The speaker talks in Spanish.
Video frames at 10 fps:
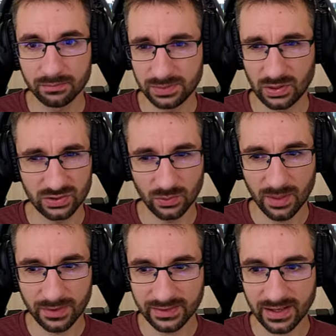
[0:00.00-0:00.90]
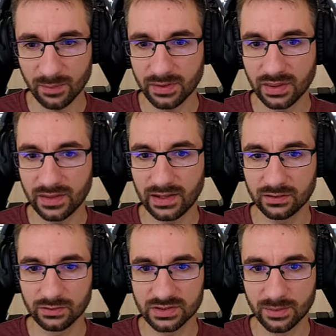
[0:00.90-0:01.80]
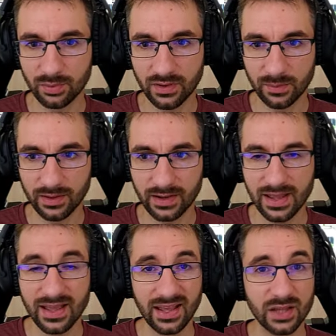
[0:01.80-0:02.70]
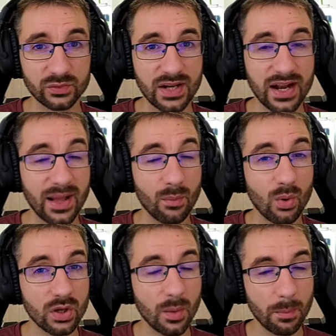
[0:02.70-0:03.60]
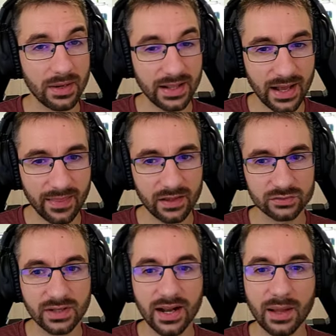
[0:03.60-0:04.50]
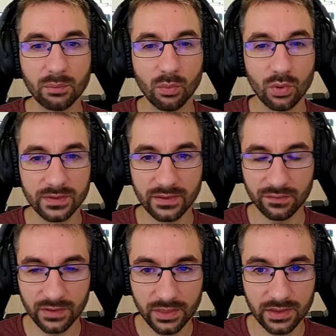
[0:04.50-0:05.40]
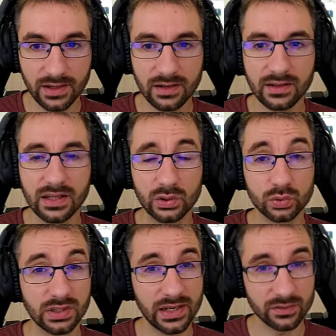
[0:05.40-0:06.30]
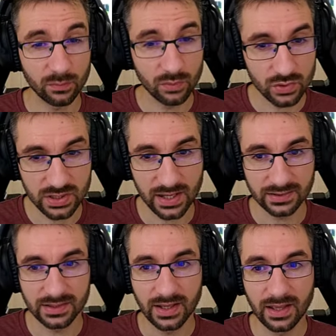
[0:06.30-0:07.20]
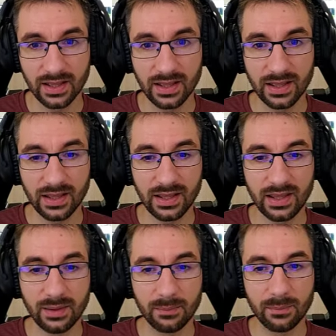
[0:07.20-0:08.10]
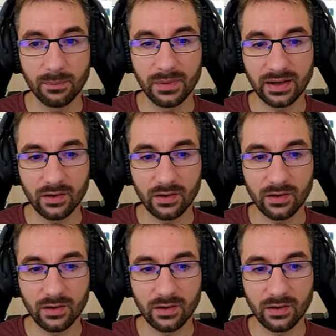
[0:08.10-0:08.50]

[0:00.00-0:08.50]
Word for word: pero seguramente alga pincel, donde se puede ver. Es una alga muy complicada, es una alga muy difícil y tú tienes muchas. Eh, mi